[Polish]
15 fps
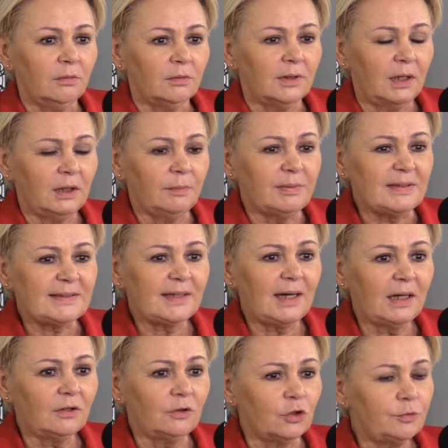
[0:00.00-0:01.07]
daje
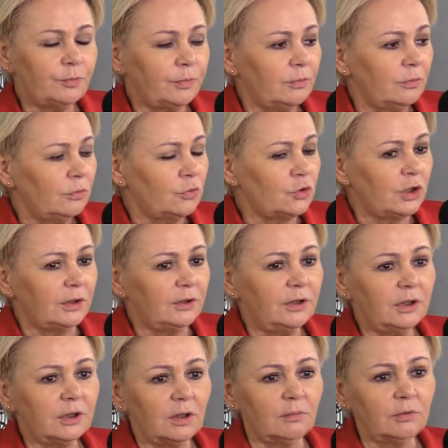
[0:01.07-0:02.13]
bezkarność
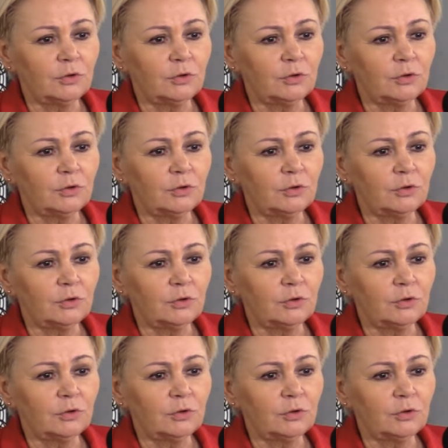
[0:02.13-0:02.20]
urzędnikom,